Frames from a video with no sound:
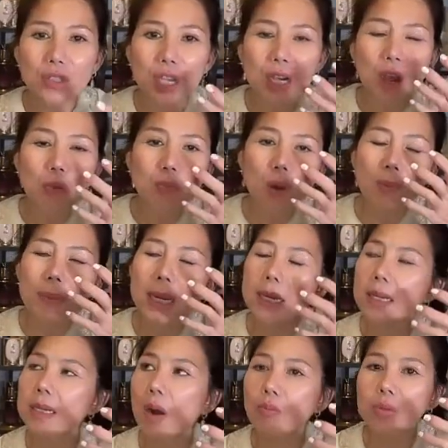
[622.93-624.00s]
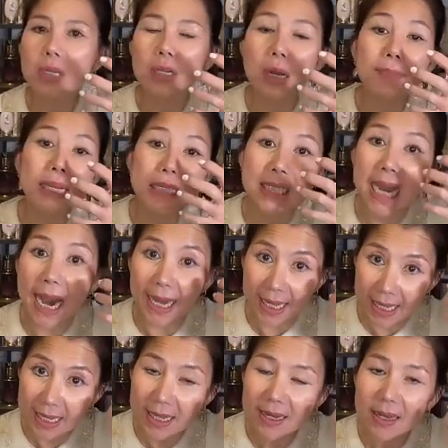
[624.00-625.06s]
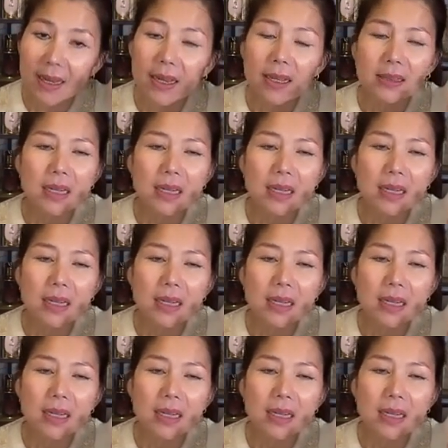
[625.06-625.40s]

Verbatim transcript: nó sẽ không có bị giống như nó bị chảy